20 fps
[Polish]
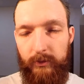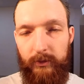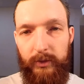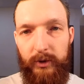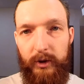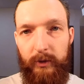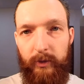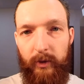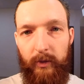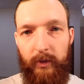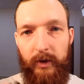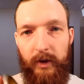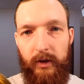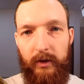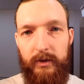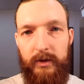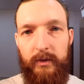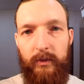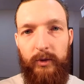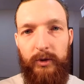
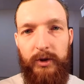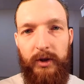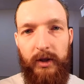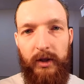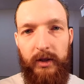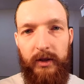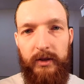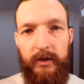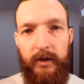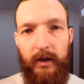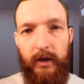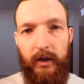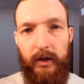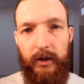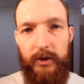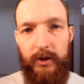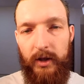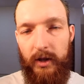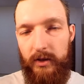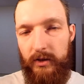przypominający może jakieś stare
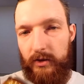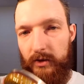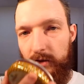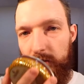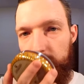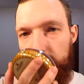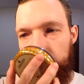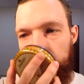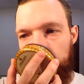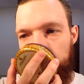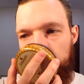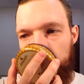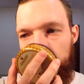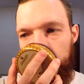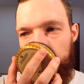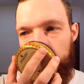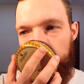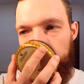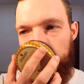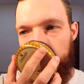czasy.
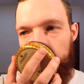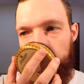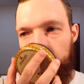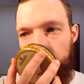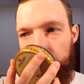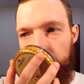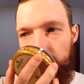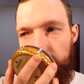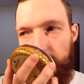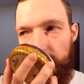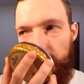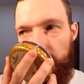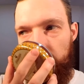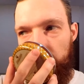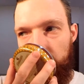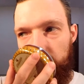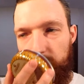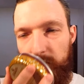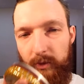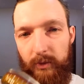
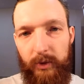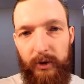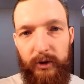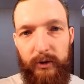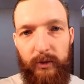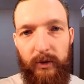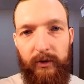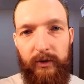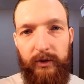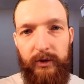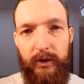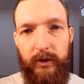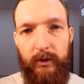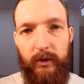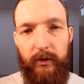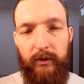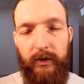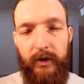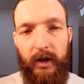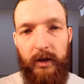Taki
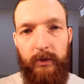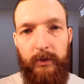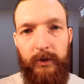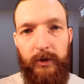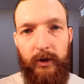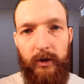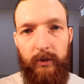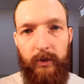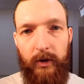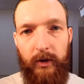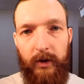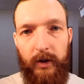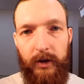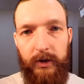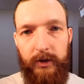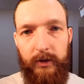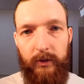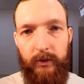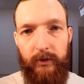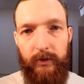piżmowo-ziołowy, tak bym to chyba
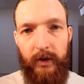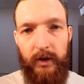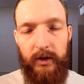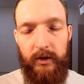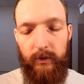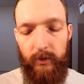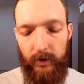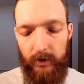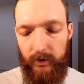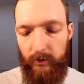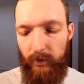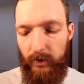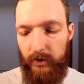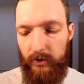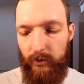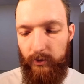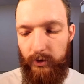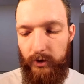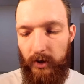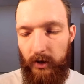określił. W każdym razie
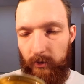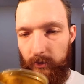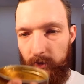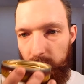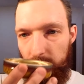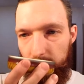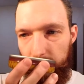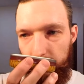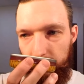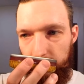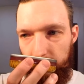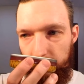bardzo przyjemny.